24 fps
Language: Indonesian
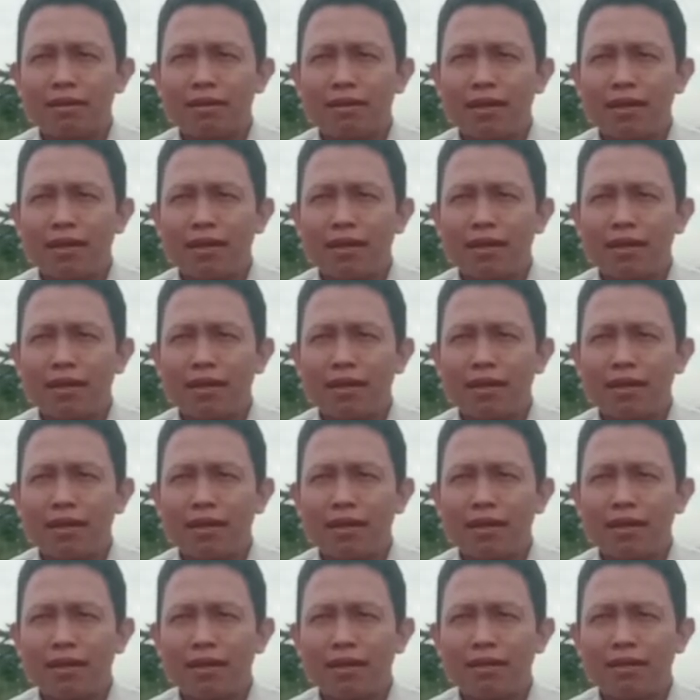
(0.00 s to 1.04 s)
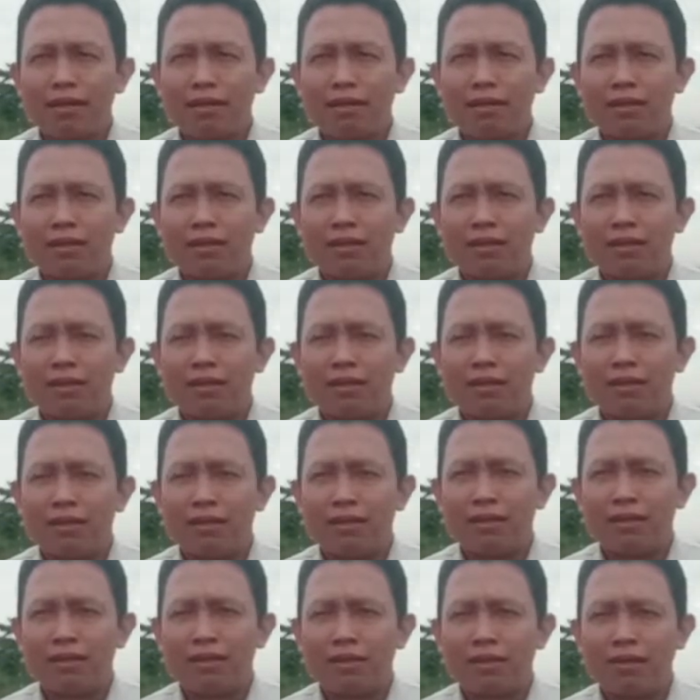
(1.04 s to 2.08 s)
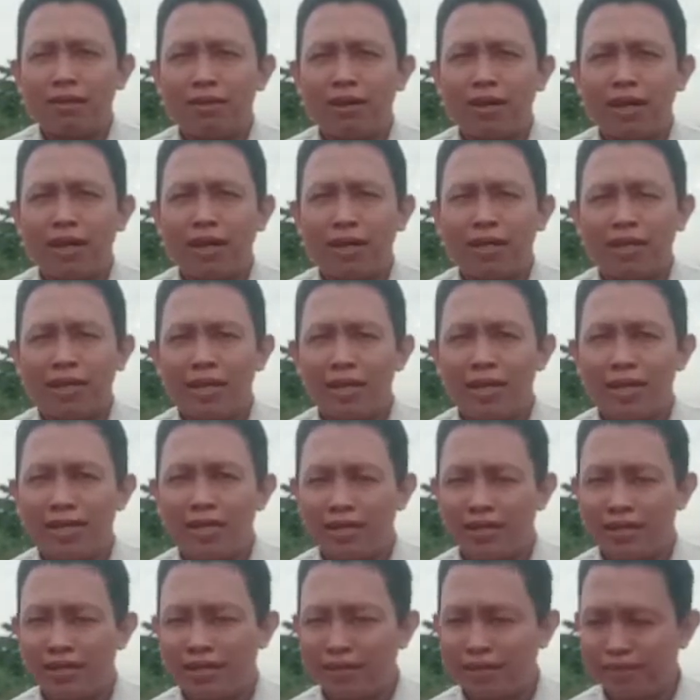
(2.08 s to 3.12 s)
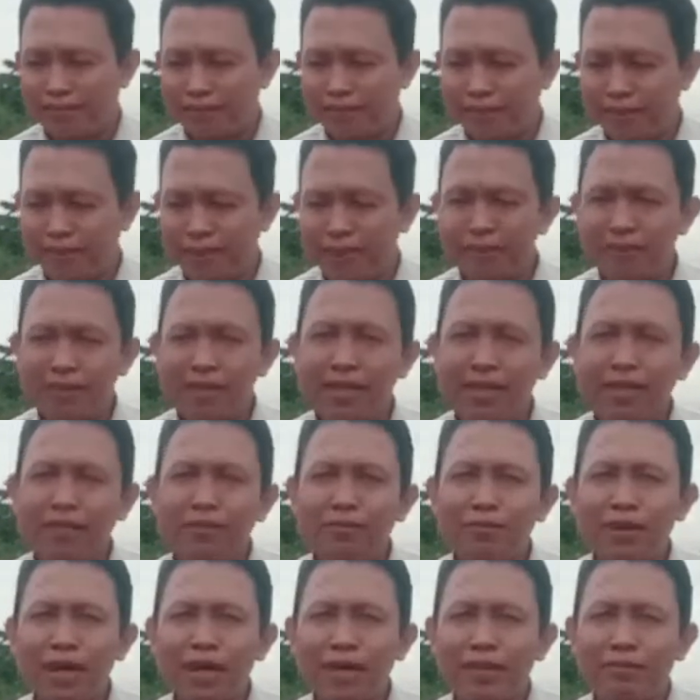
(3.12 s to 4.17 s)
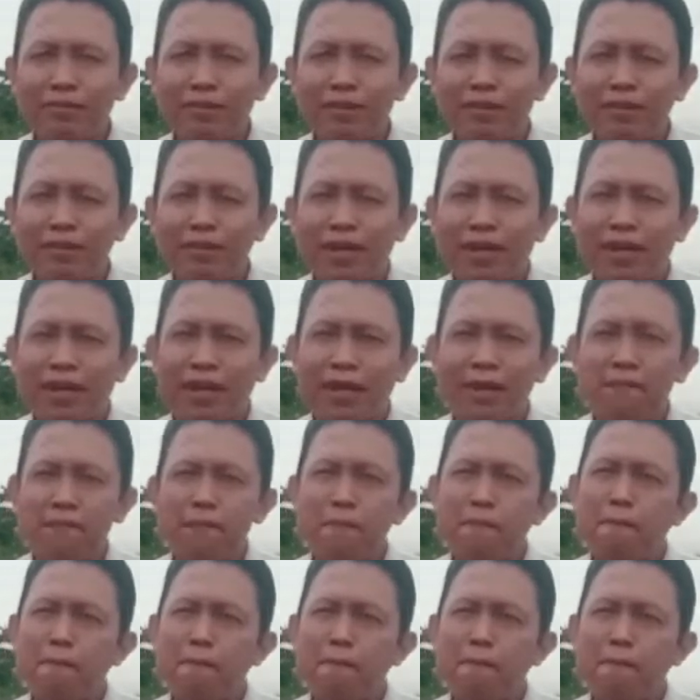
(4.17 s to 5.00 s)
kak uh, kok kayaknya ini jadi pertanyaan itu menarik menurut saya karena